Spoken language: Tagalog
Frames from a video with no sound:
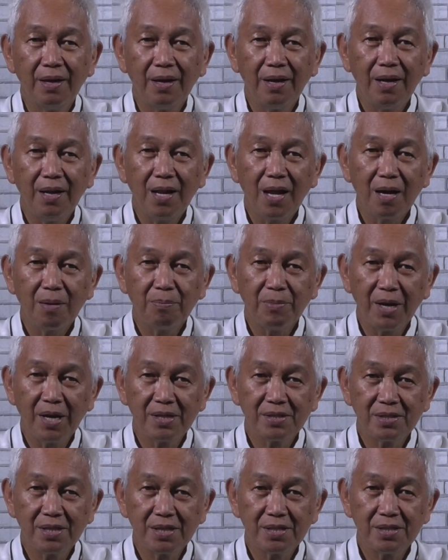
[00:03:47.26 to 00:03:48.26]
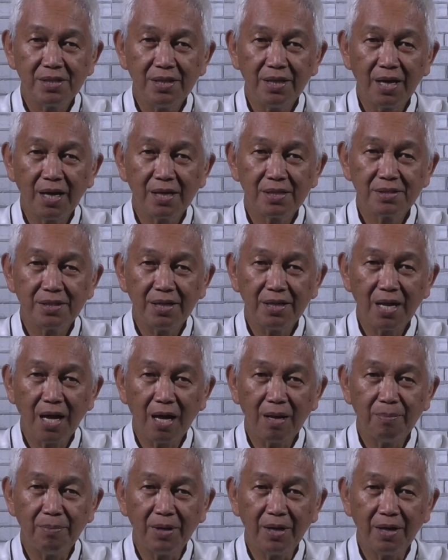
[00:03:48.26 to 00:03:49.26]
Ilang beses niya
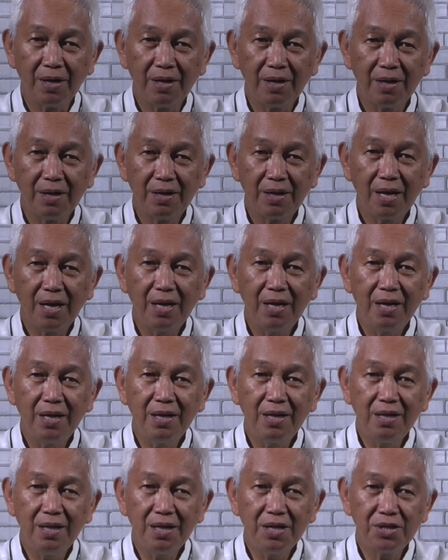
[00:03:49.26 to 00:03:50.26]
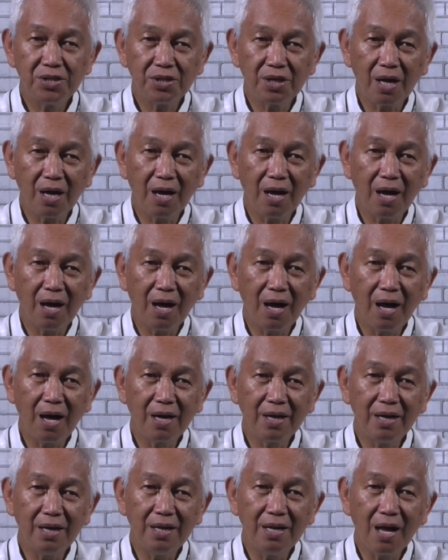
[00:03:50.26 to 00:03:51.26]
sinabi na hindi siya
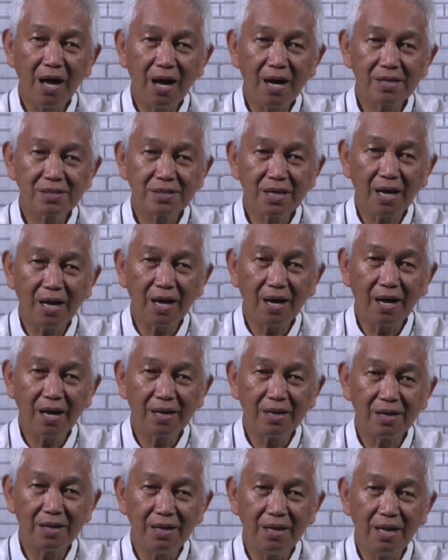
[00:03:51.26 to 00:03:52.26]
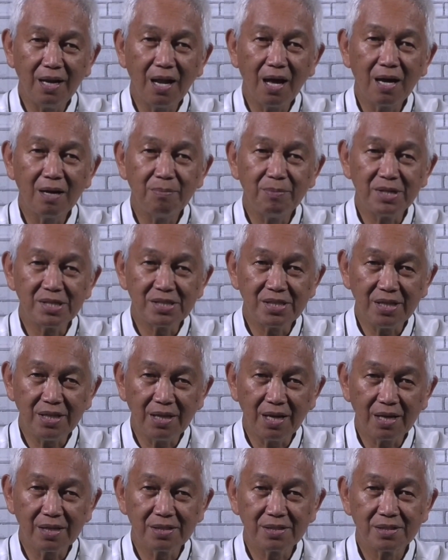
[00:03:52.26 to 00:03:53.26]
ang inaasahan nilang
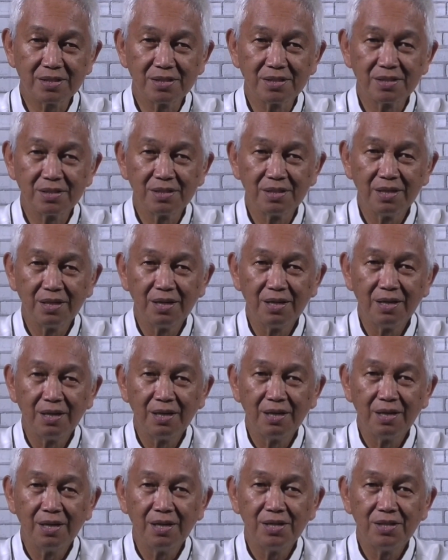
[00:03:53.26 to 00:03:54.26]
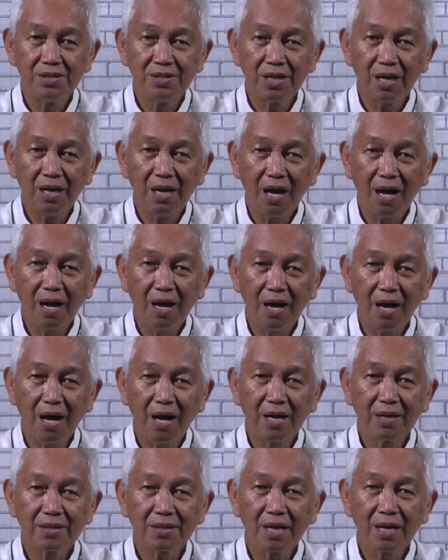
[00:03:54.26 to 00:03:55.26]
Mesiyas siya lang
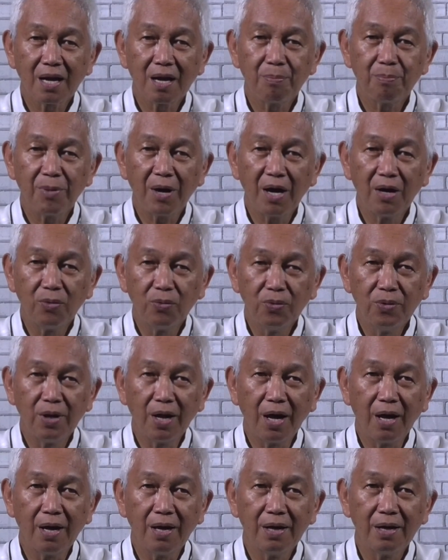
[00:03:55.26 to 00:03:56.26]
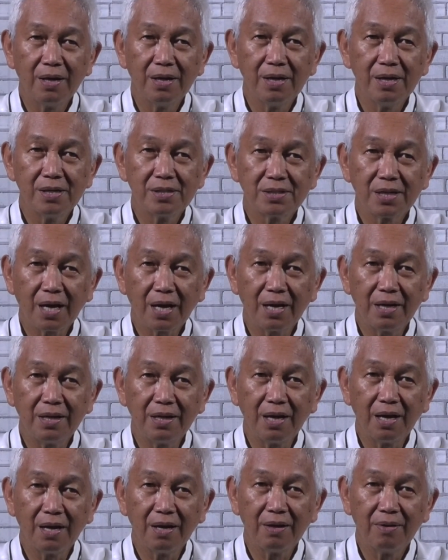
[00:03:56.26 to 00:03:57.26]
ang tagapanguna sa
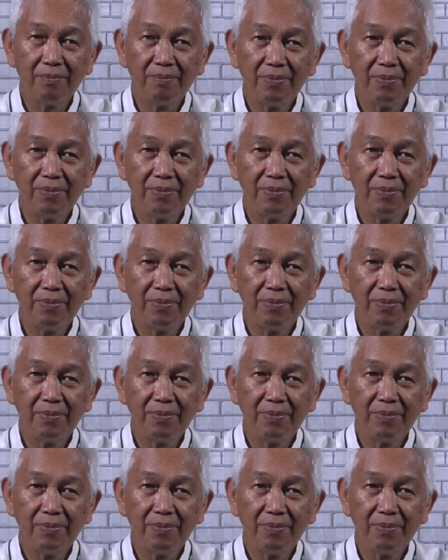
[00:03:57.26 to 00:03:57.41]
kanya.